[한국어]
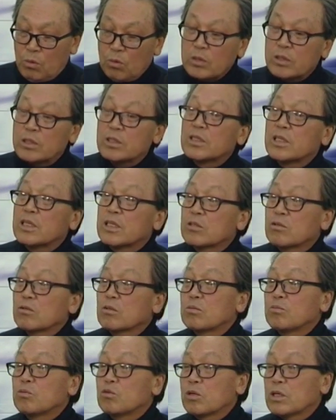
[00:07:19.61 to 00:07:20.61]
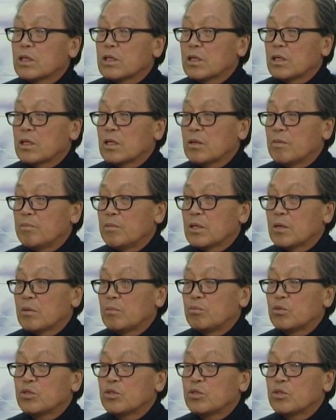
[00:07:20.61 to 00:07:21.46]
꼭 시정해 줬으면 좋겠다는 게 네.